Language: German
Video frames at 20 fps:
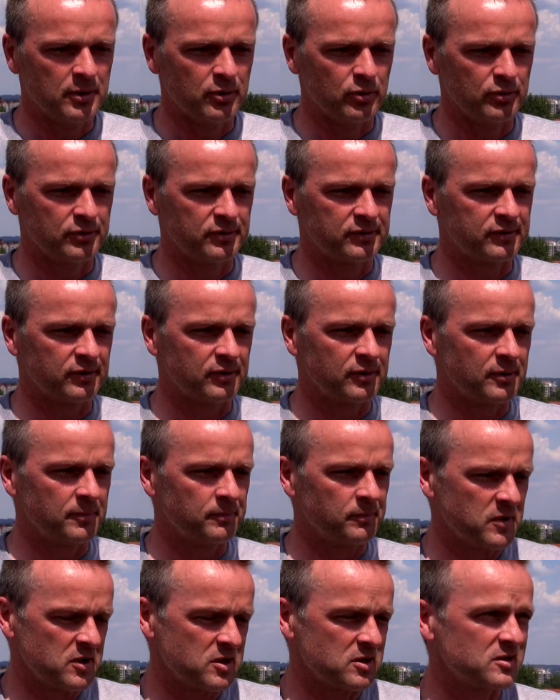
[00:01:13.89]
Und
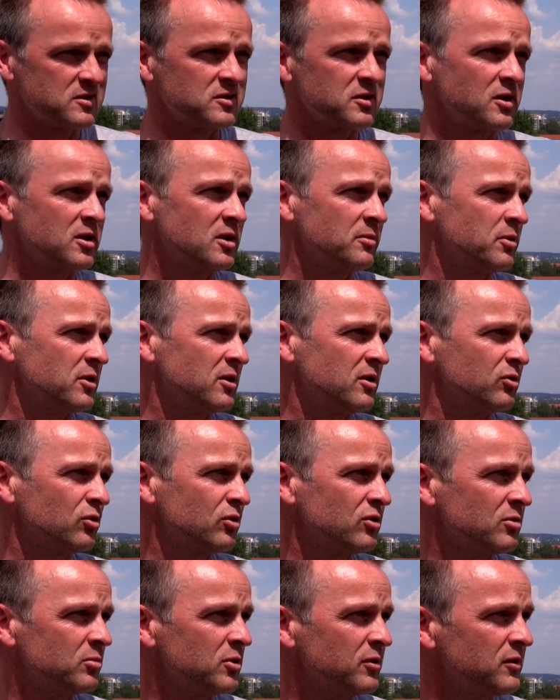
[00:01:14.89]
ähm, ich als Trainer bin
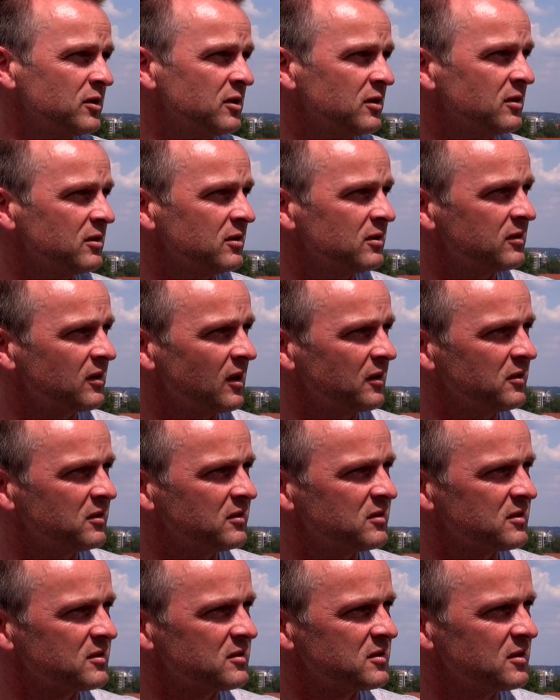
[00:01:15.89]
natürlich immer wieder daran
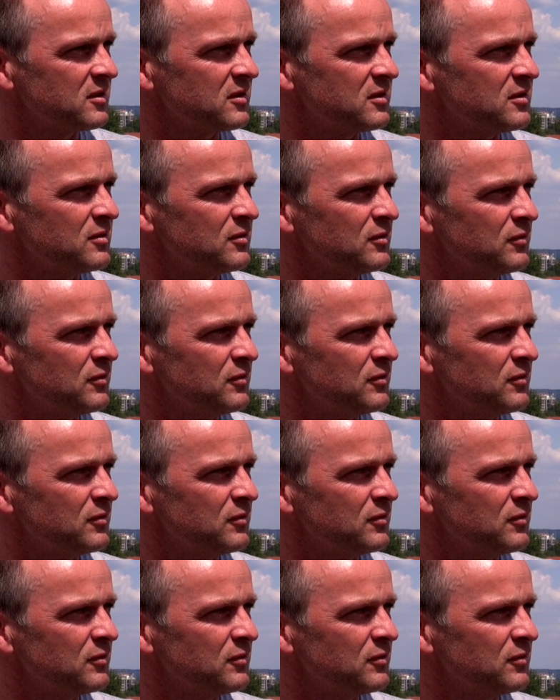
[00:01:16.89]
interessiert,